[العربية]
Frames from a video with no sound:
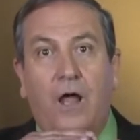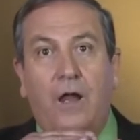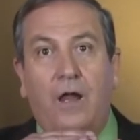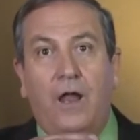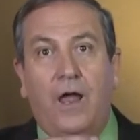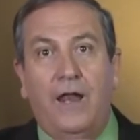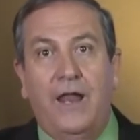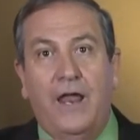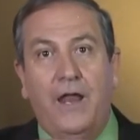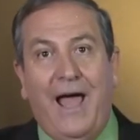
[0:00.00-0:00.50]

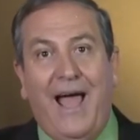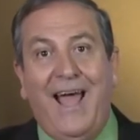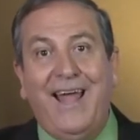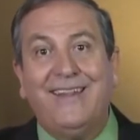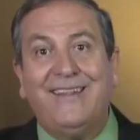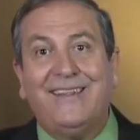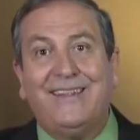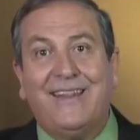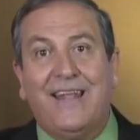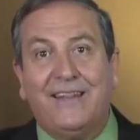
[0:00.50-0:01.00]
الله
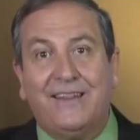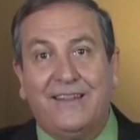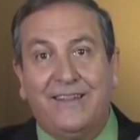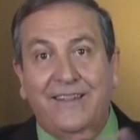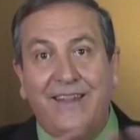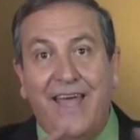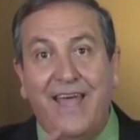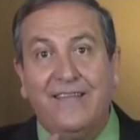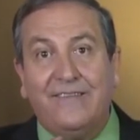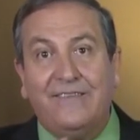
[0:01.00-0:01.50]
حتى
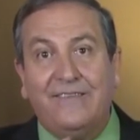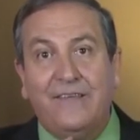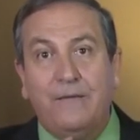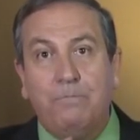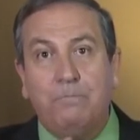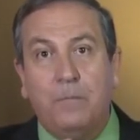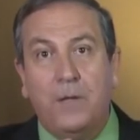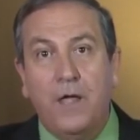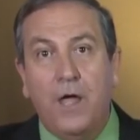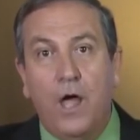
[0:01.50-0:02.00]

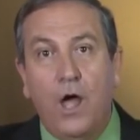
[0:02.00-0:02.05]
تناسب